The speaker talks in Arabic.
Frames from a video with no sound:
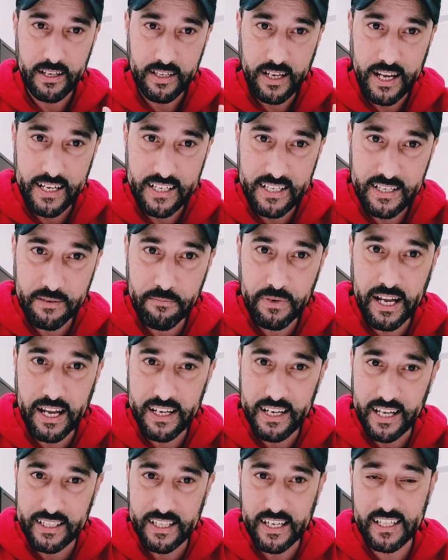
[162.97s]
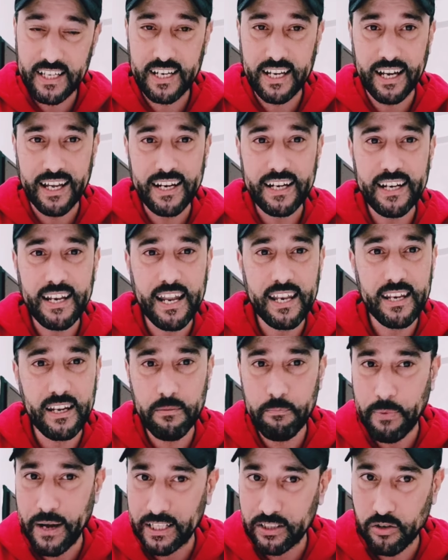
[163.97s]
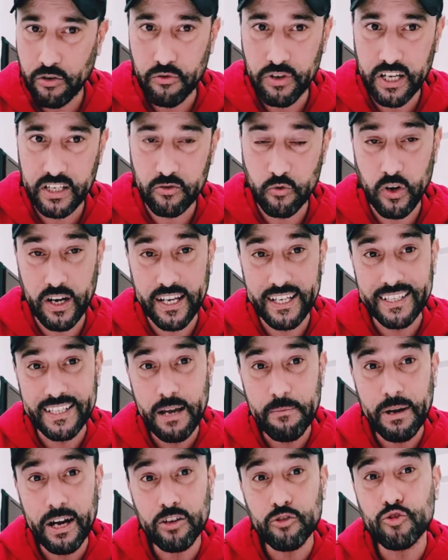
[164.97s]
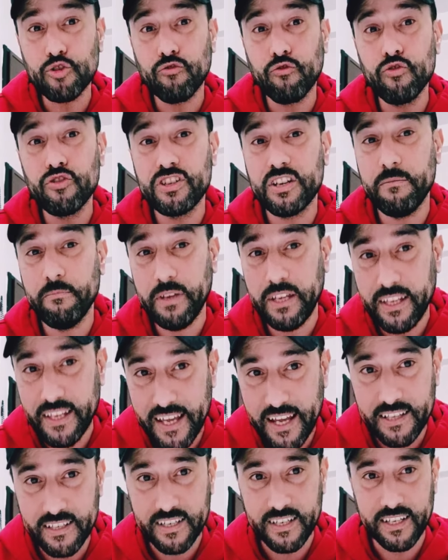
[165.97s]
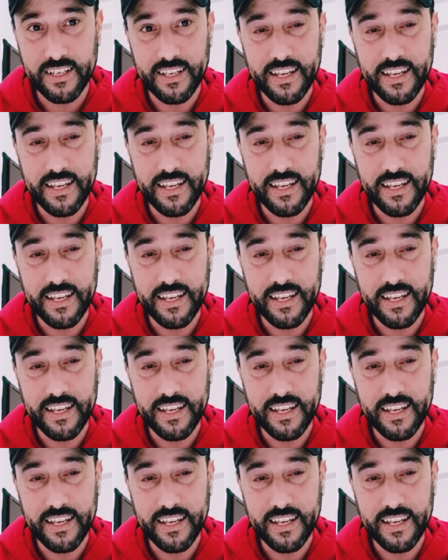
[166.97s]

قسمنا حنا هضرت لك غير على الباترونات ولكن دابا غنشوفوا الجمعيات